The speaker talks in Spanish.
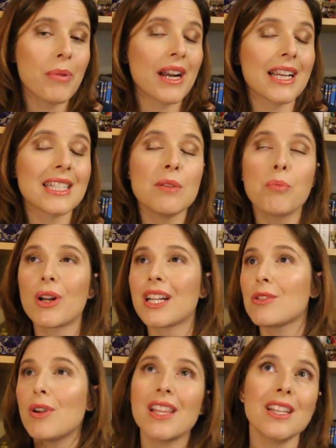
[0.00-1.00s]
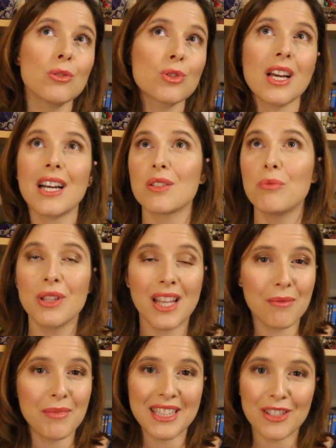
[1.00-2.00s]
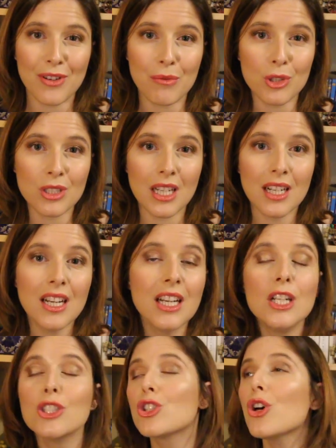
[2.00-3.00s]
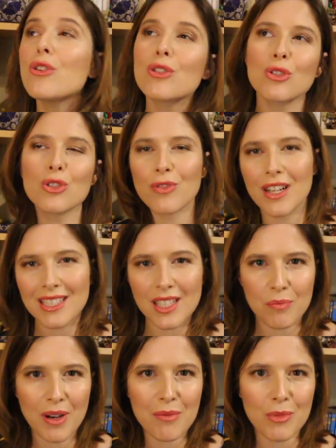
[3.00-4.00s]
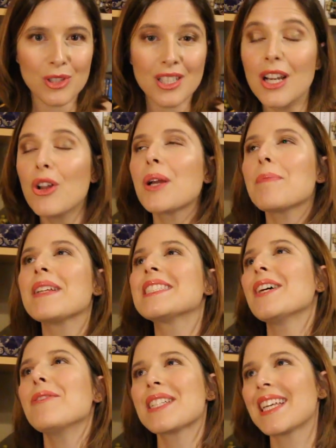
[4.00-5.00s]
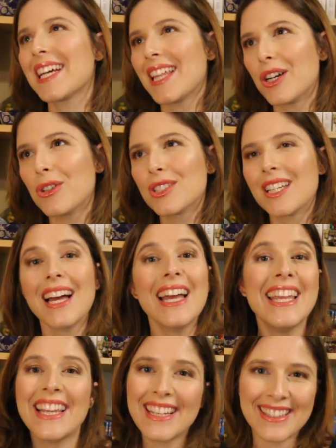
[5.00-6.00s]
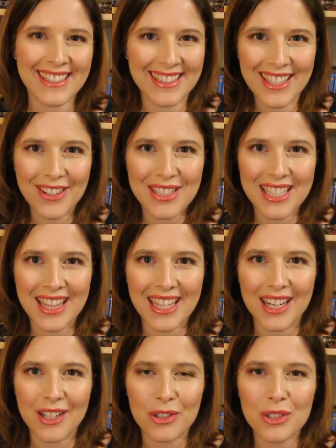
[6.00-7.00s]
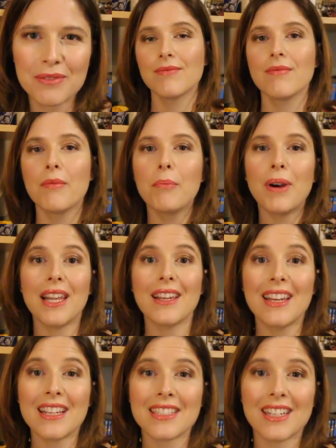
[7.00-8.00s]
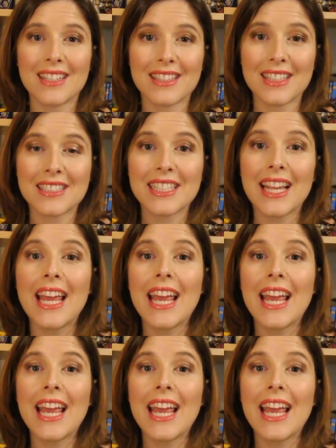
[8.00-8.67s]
para que si por casualidad tu saga mundialmente famosa, todos tus fans sepamos lo que pensabas de cada cosa y qué intentabas decirnos. Vale, las cartas.